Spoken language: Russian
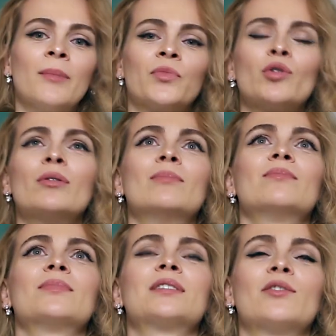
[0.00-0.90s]
но
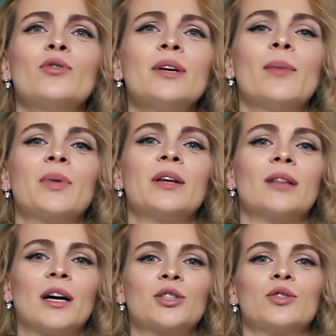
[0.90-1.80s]
зато я
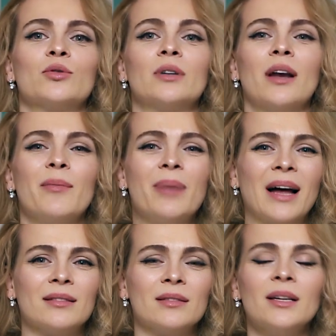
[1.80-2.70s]
поняла, что, ребят,